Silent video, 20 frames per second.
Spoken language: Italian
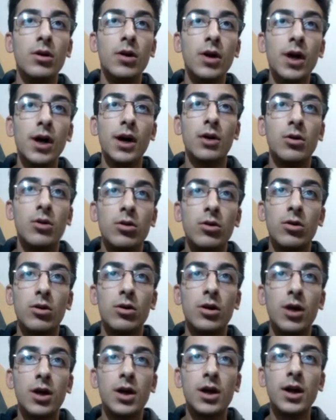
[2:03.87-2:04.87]
Ecco,
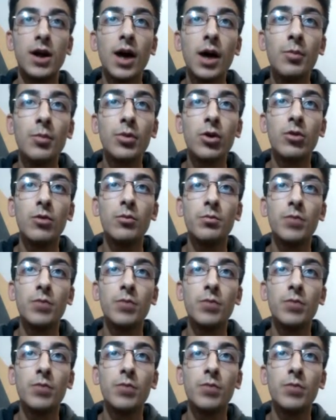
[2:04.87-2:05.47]
il cappero è un